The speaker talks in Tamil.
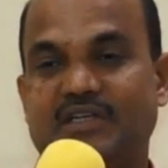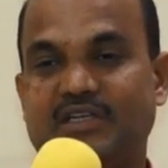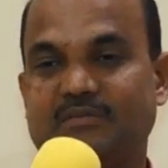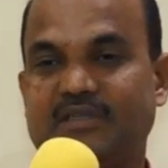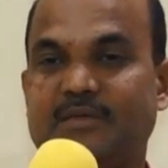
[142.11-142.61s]

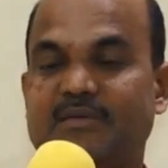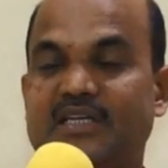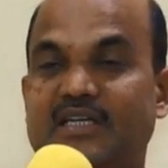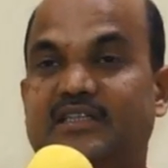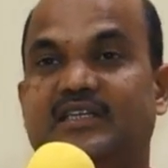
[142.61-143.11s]
வேண்டும்
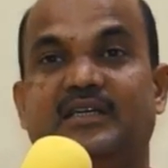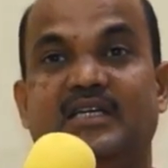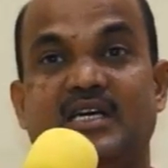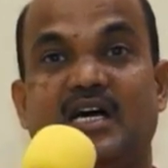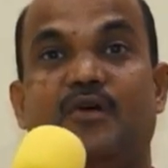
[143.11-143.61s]
மேமேன் அது
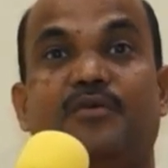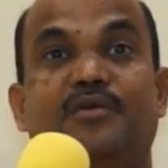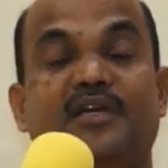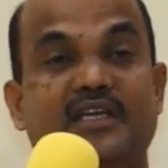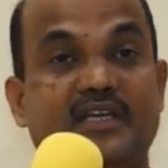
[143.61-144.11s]

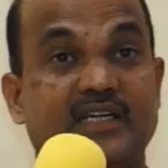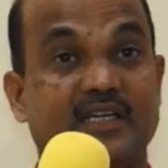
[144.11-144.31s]
அவருடைய